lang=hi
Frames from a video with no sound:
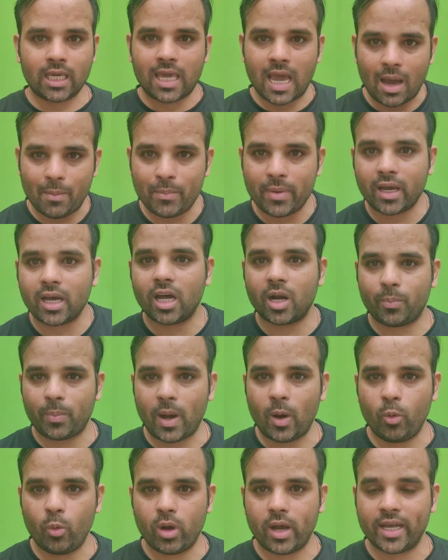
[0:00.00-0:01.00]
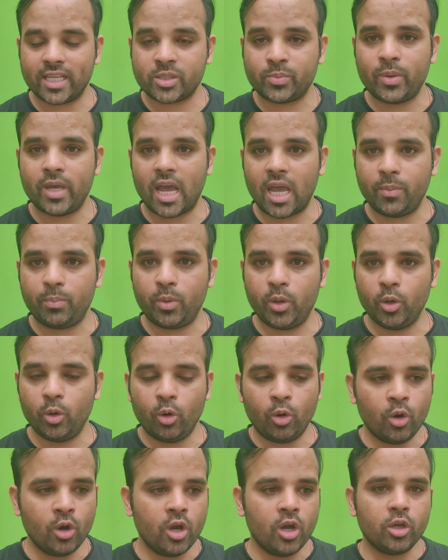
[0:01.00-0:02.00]
क्या मैं कर पाऊंगा एस बी आई पी
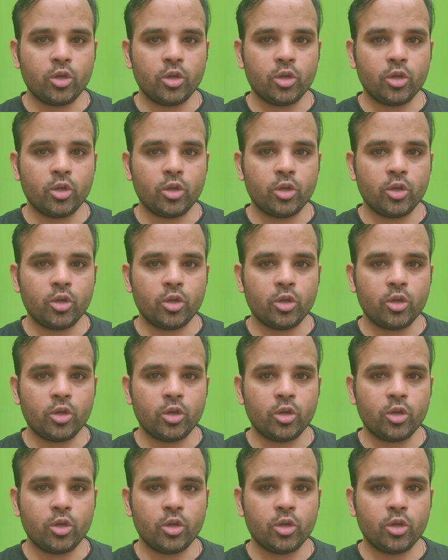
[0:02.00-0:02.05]
ओ